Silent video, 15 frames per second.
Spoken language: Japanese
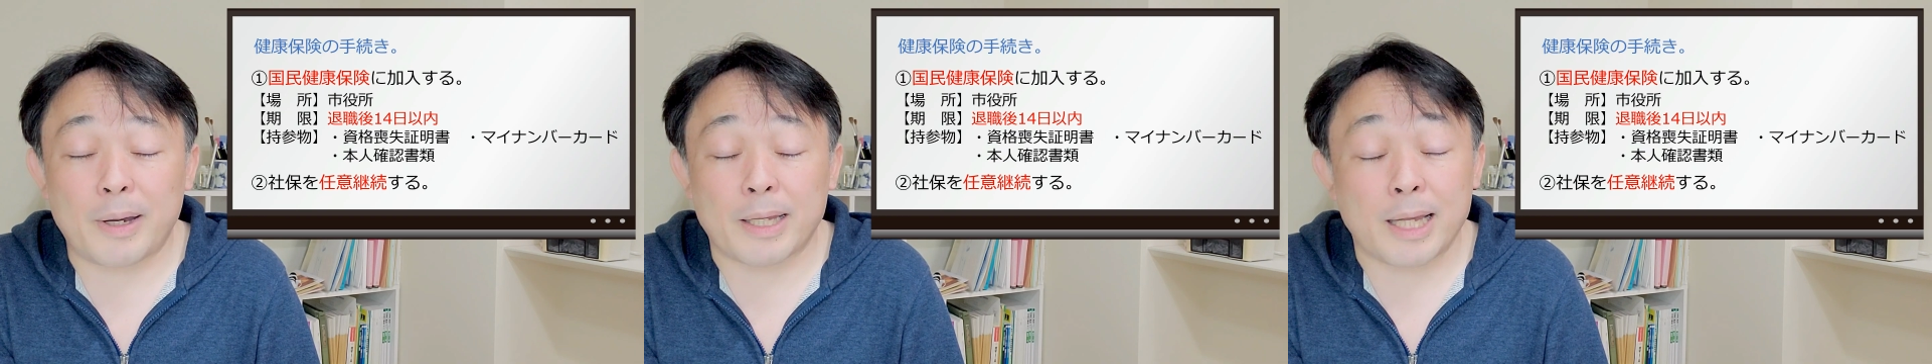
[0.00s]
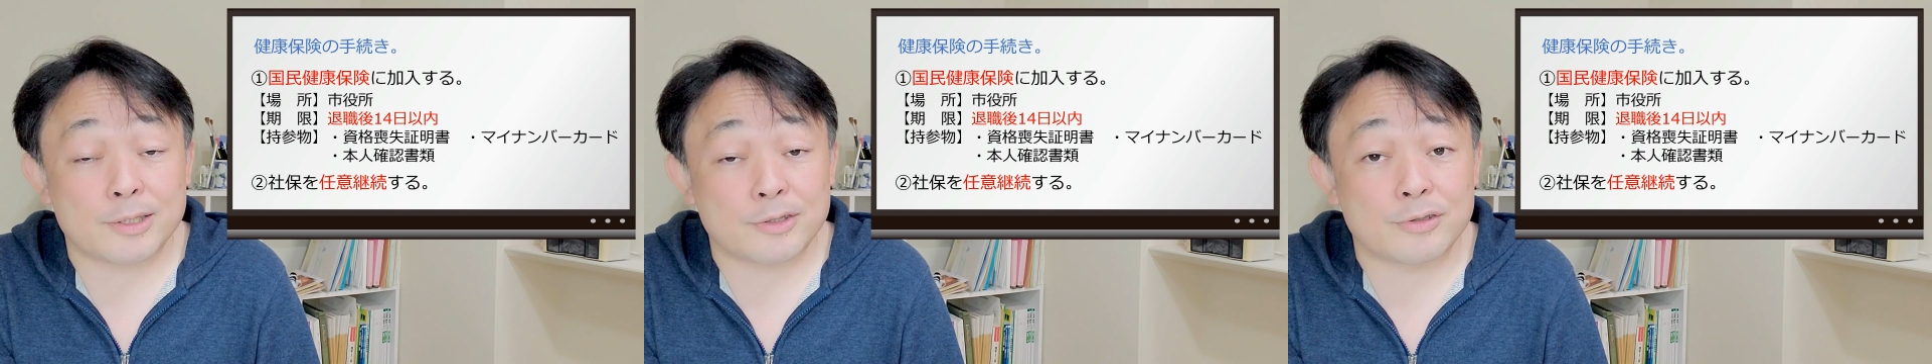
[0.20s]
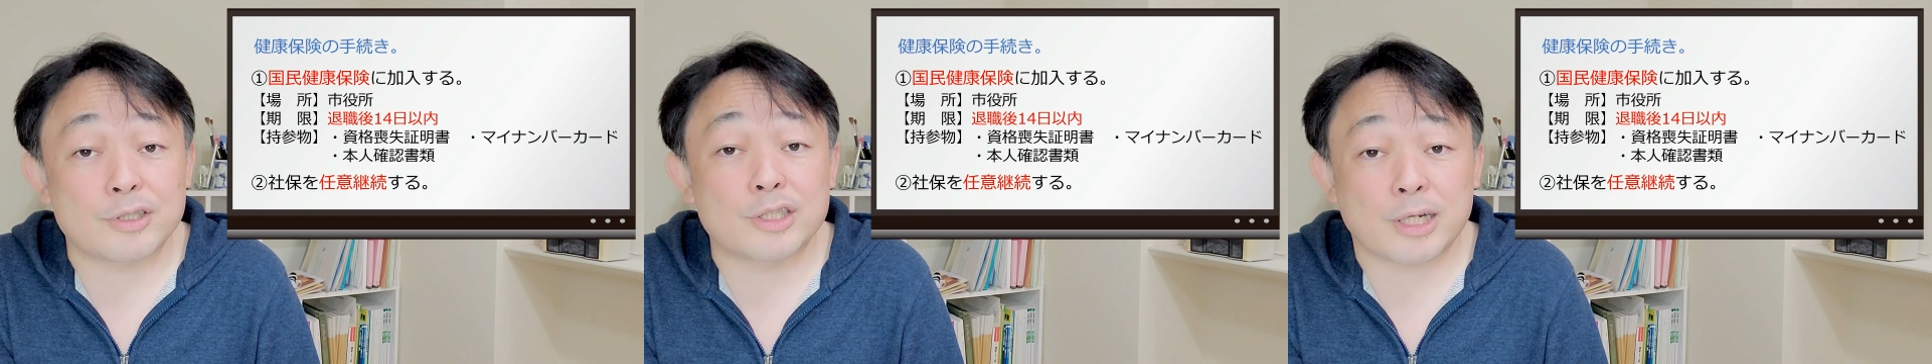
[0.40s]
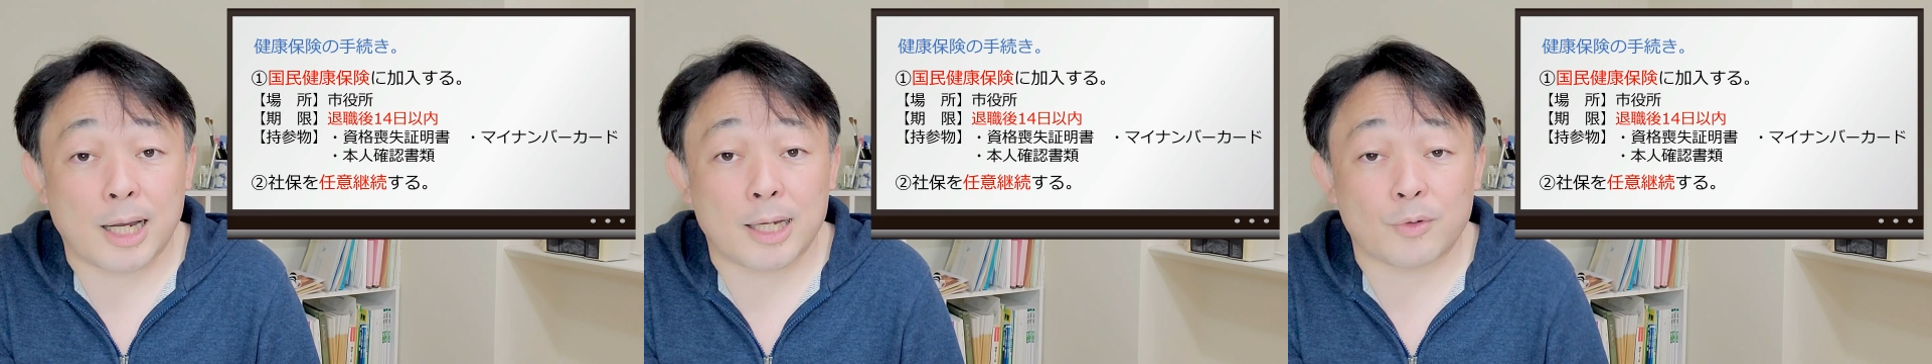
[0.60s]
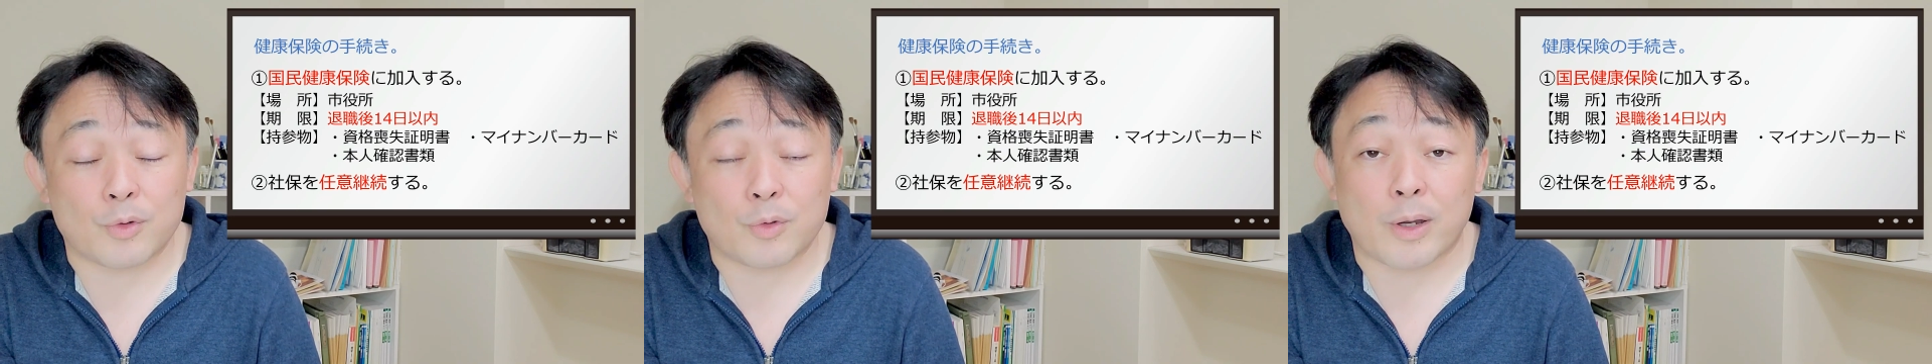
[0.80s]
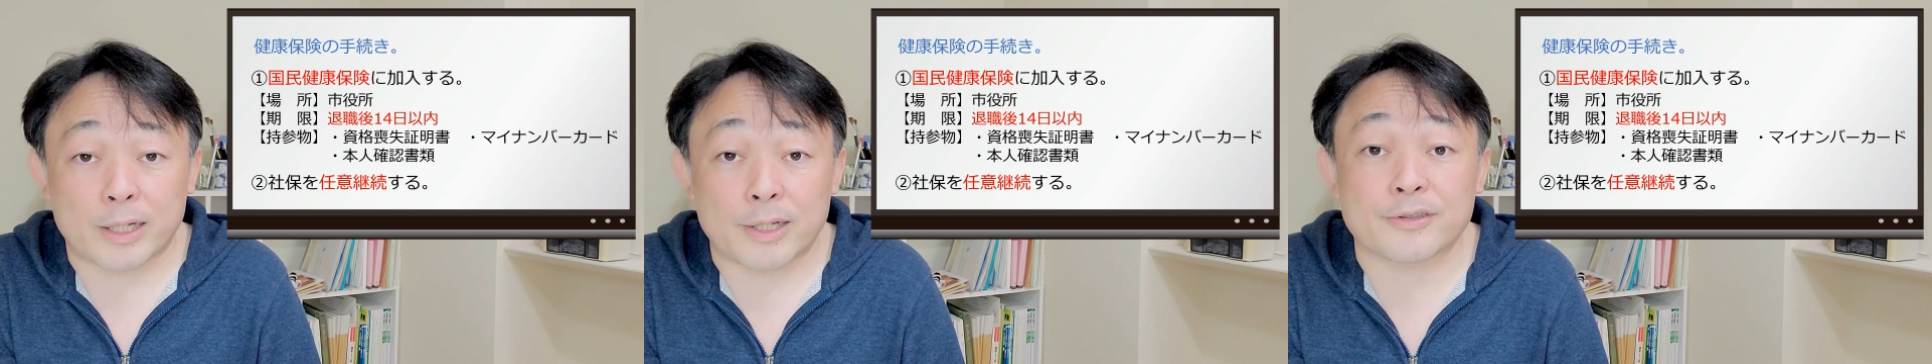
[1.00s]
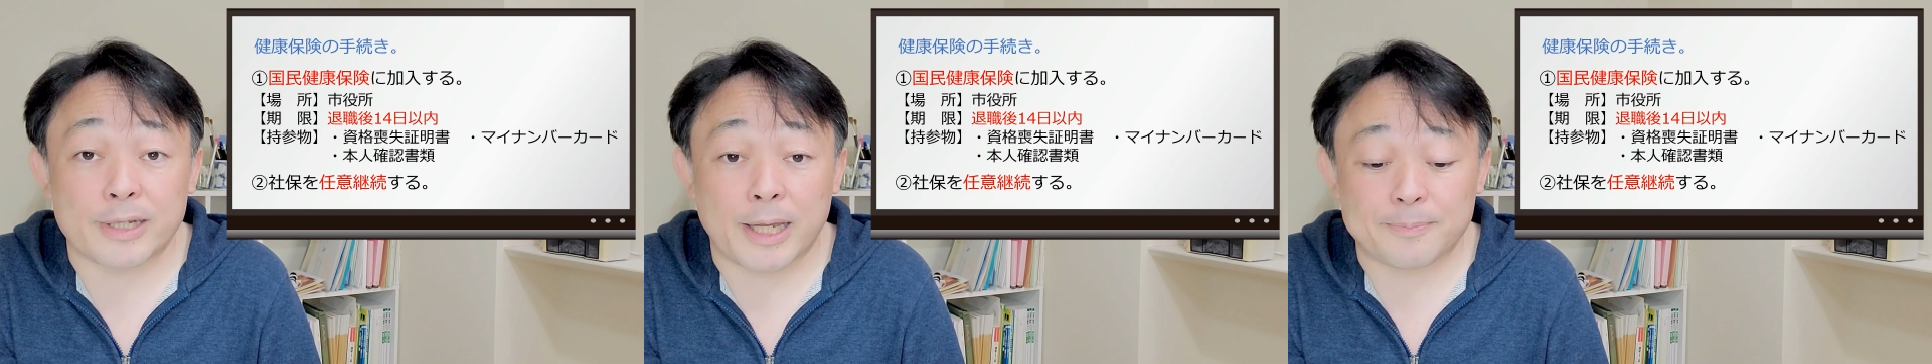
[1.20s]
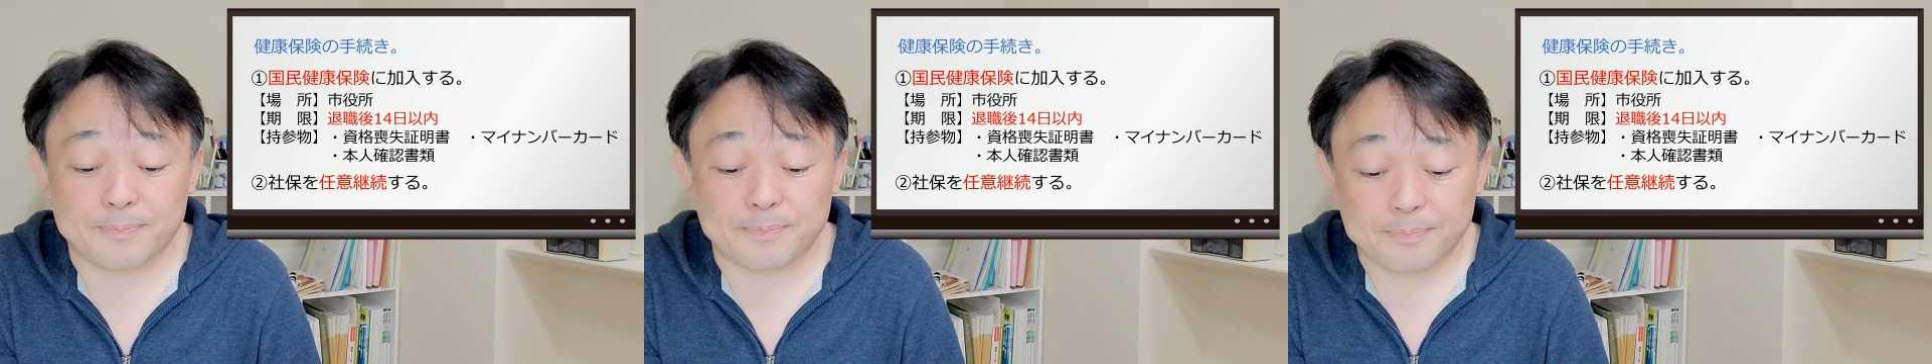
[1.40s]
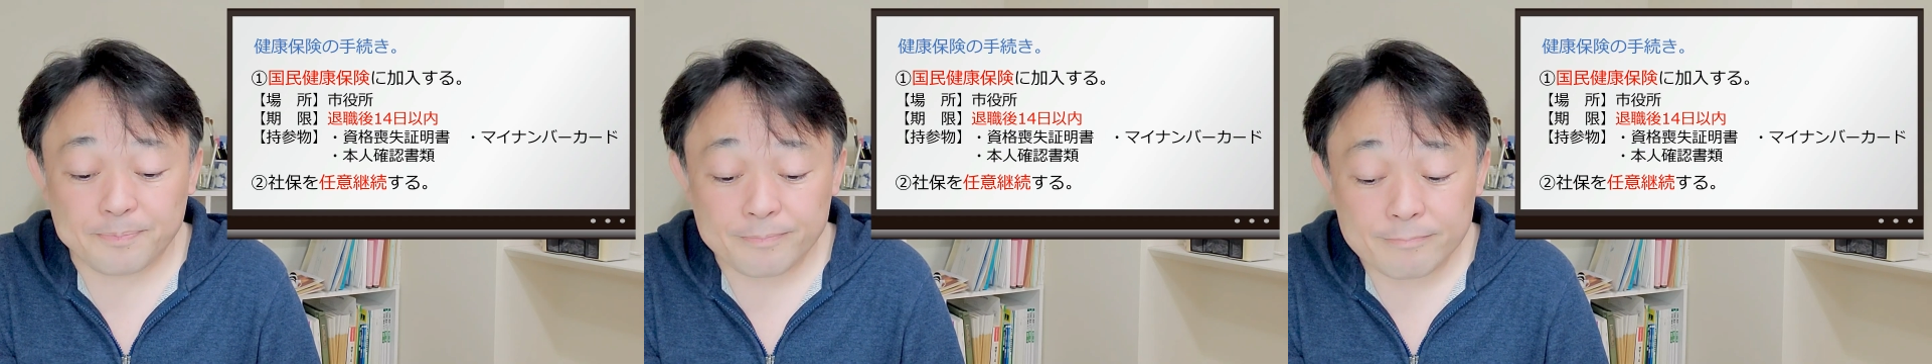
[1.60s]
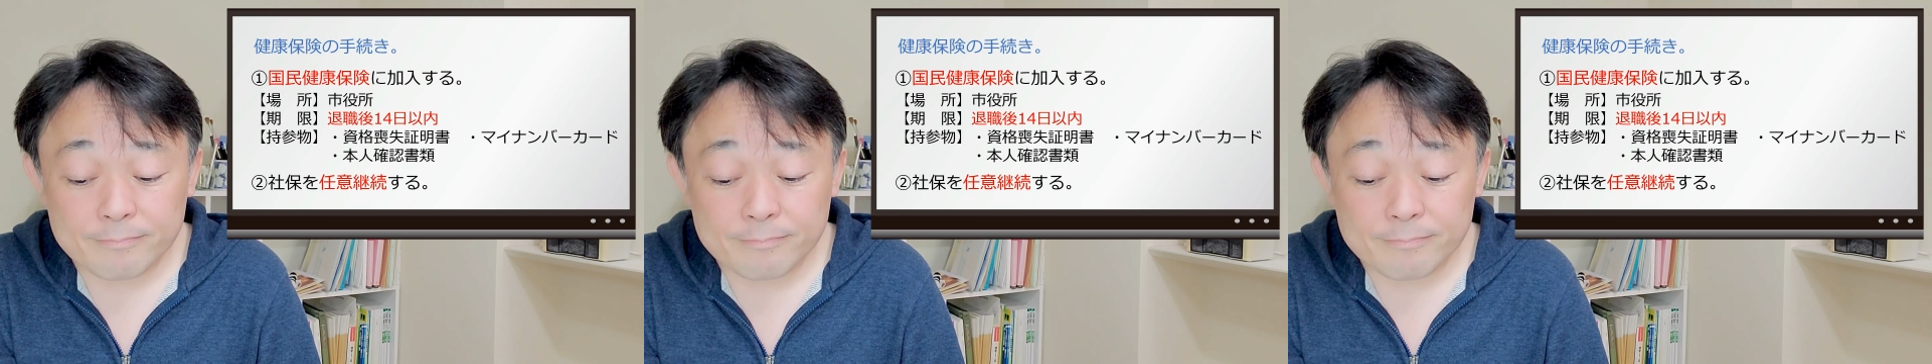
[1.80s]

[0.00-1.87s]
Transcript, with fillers: まあ、や通知カードとかですね。